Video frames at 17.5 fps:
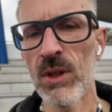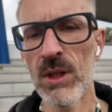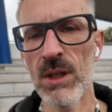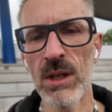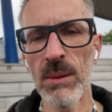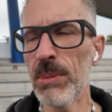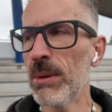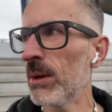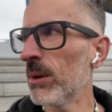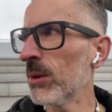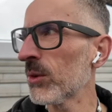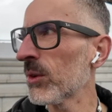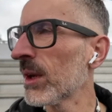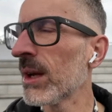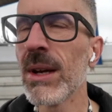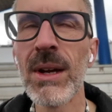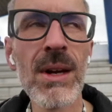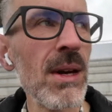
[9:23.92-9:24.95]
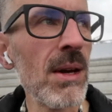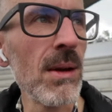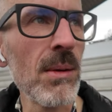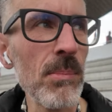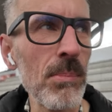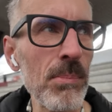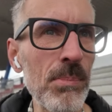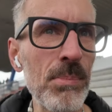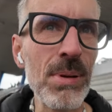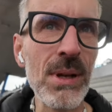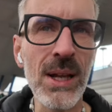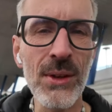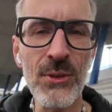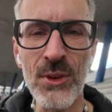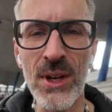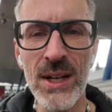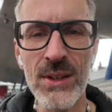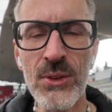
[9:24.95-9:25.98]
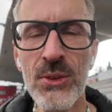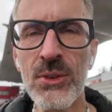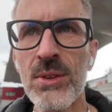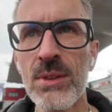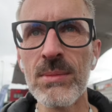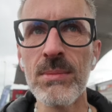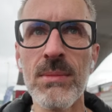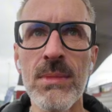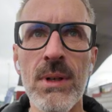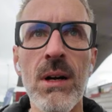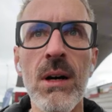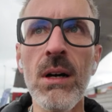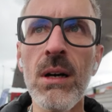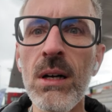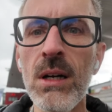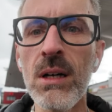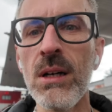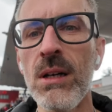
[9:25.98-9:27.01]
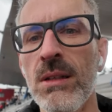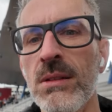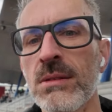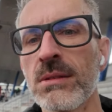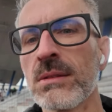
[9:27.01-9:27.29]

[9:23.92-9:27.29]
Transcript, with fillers: Ja, Applaus. Platz 1. Aber ah.